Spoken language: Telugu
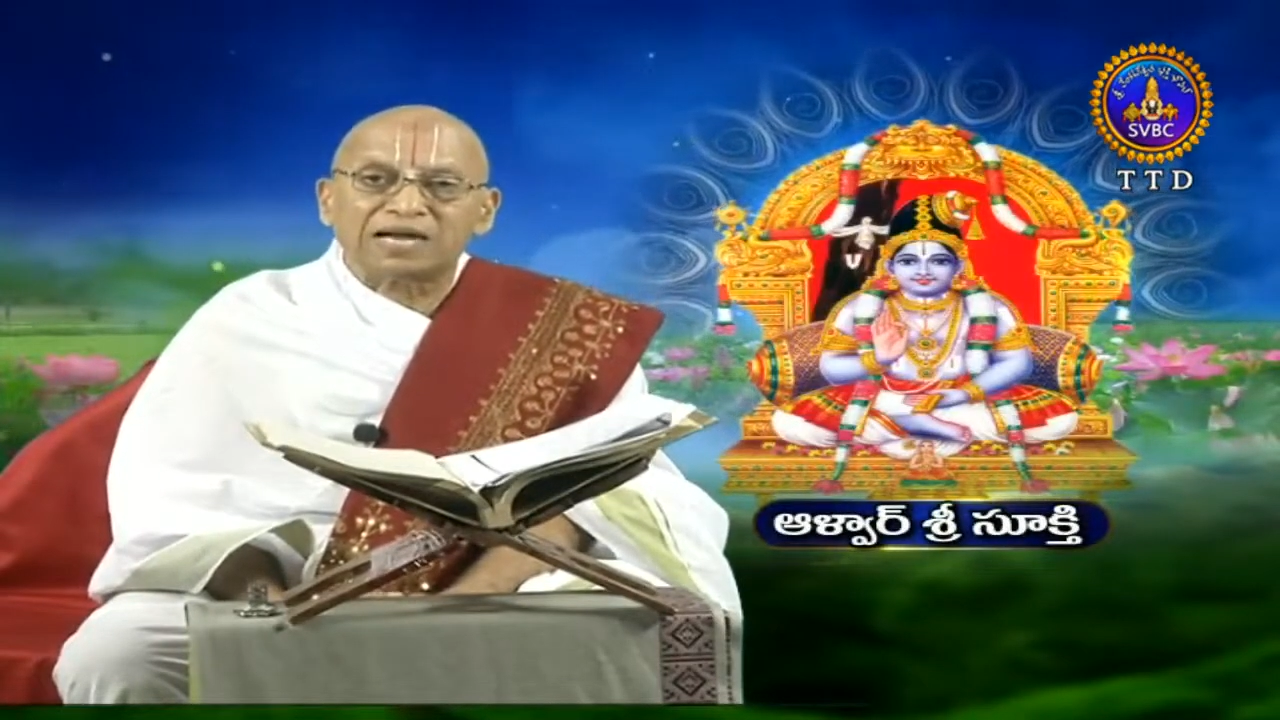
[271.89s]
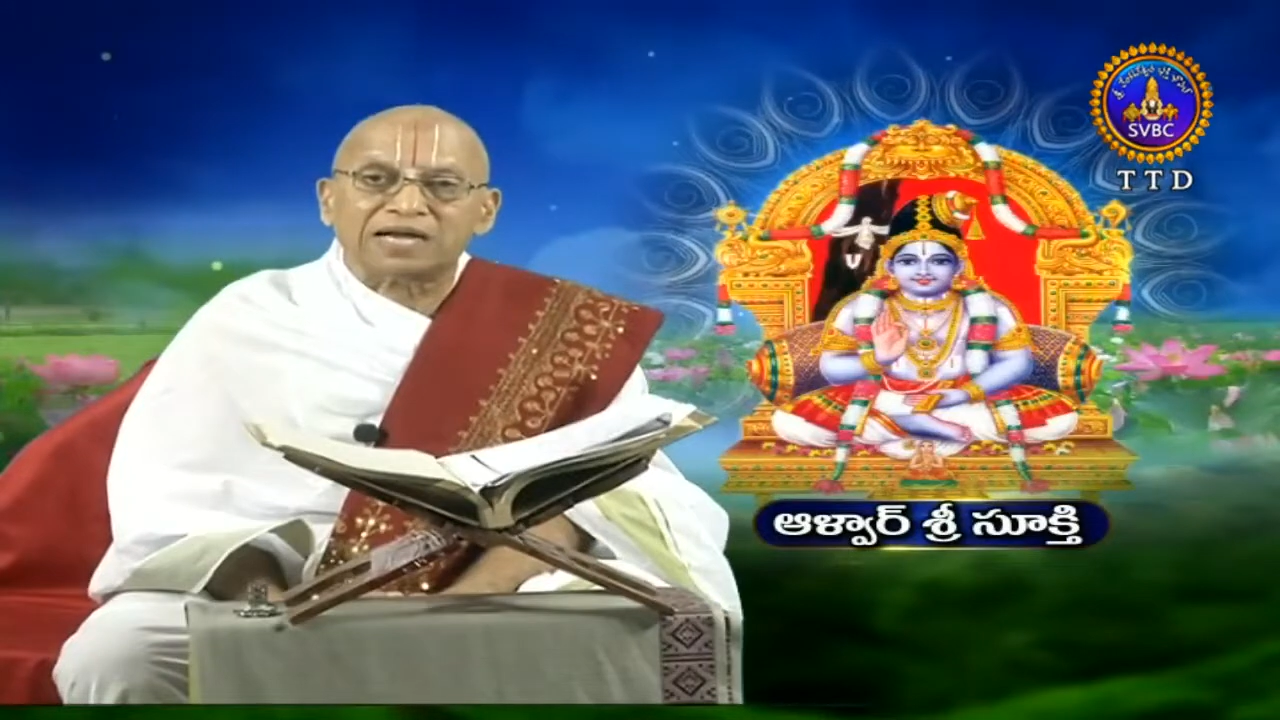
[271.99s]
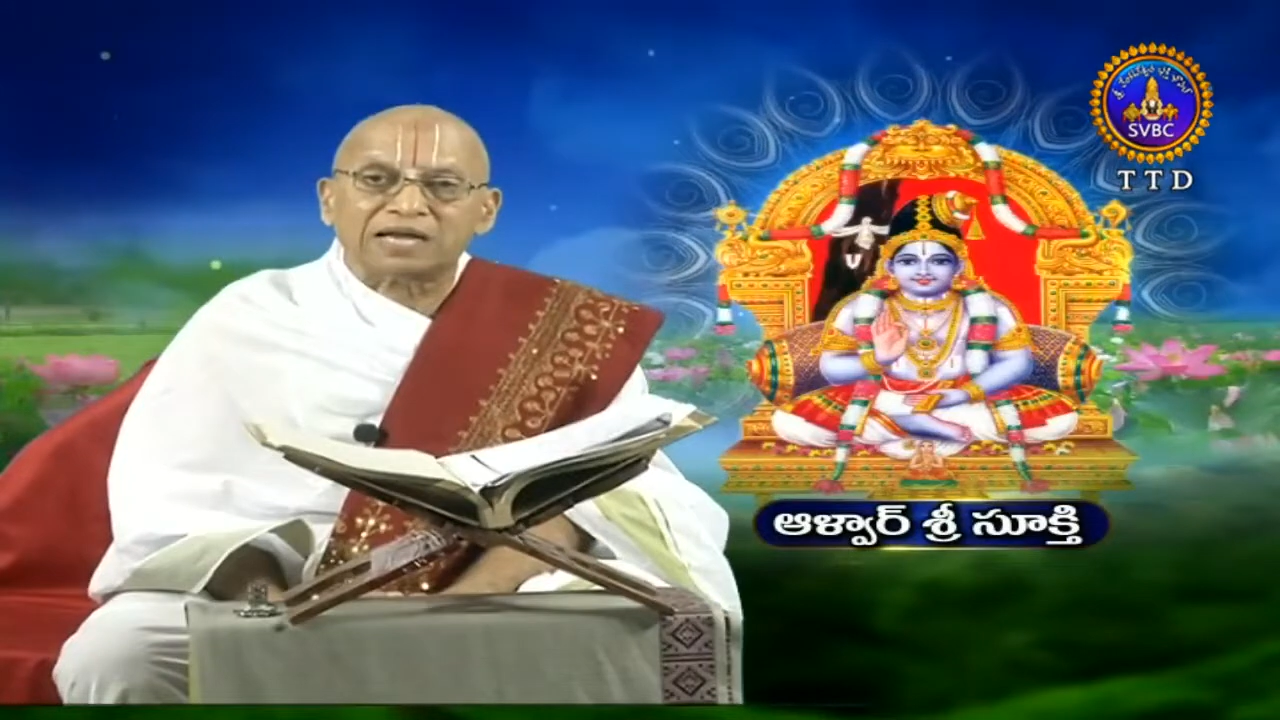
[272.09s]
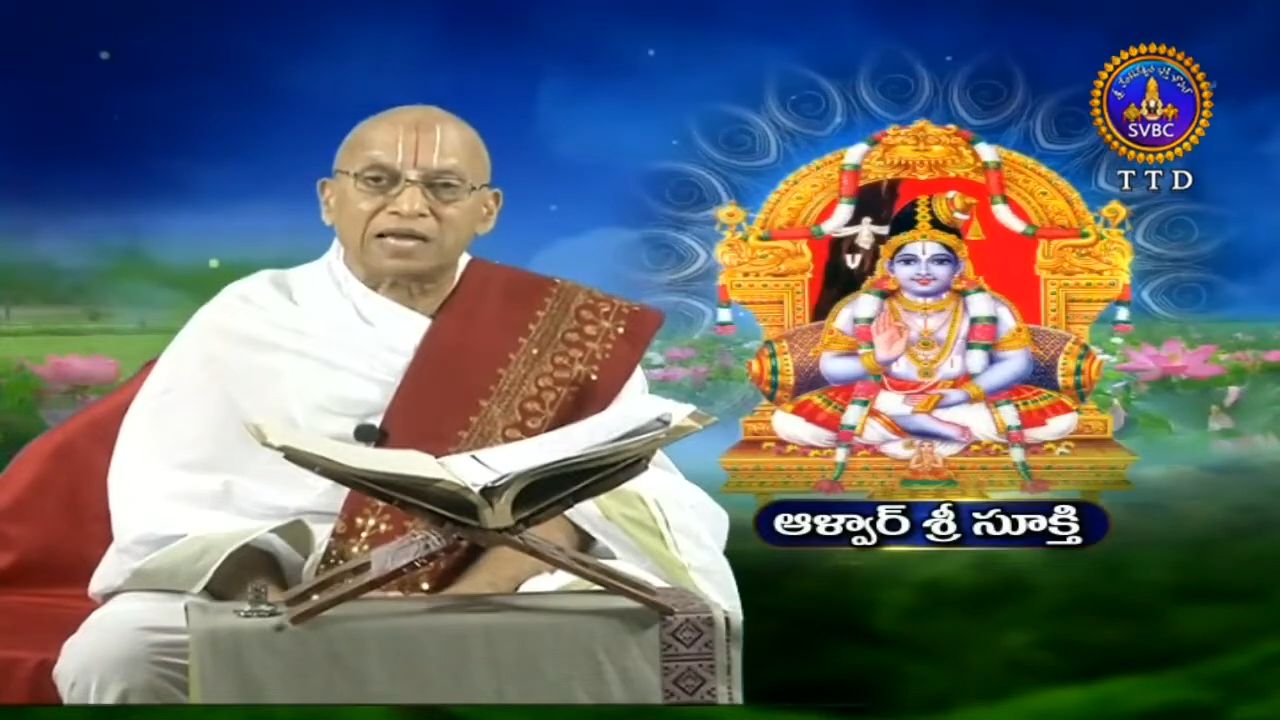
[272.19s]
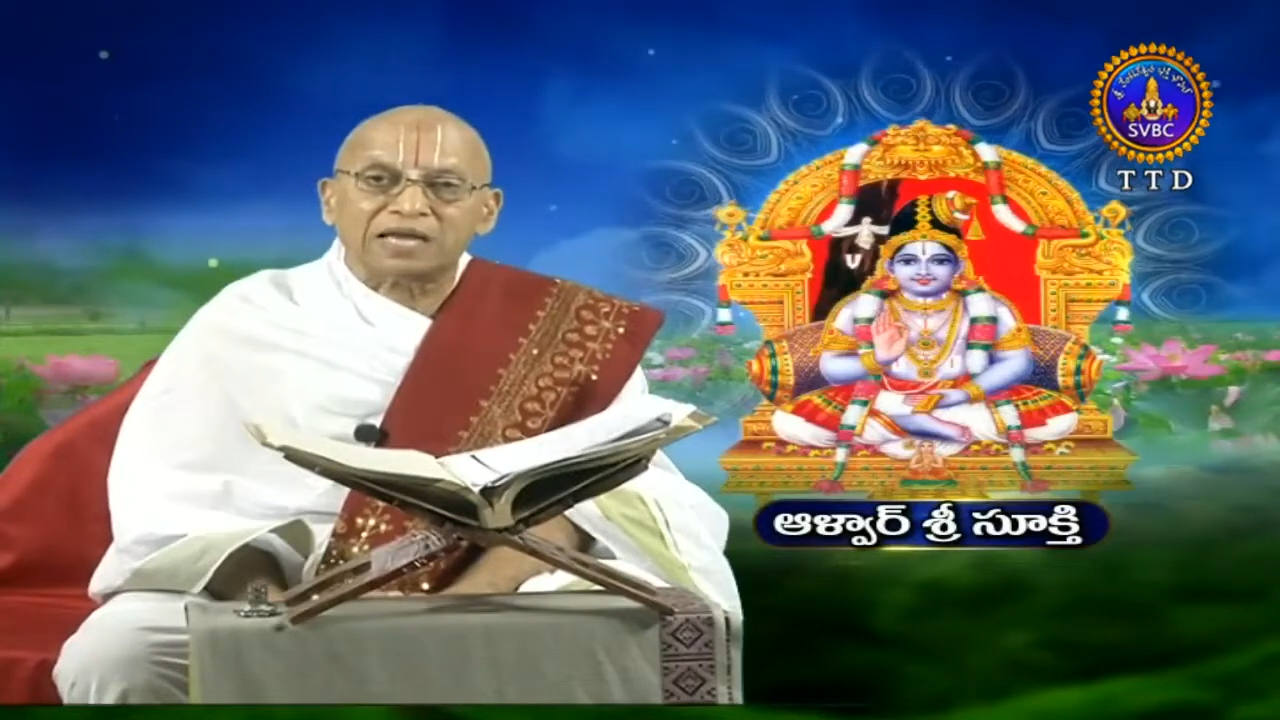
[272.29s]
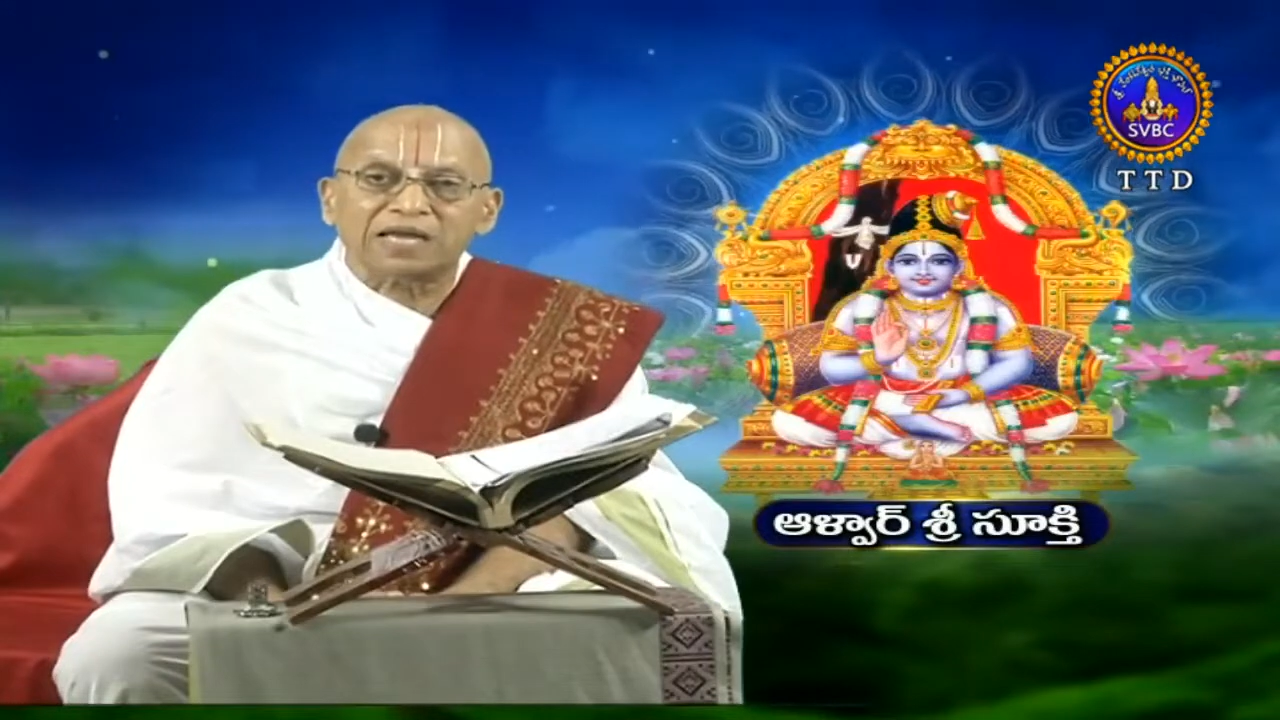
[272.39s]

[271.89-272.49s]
తండ్రి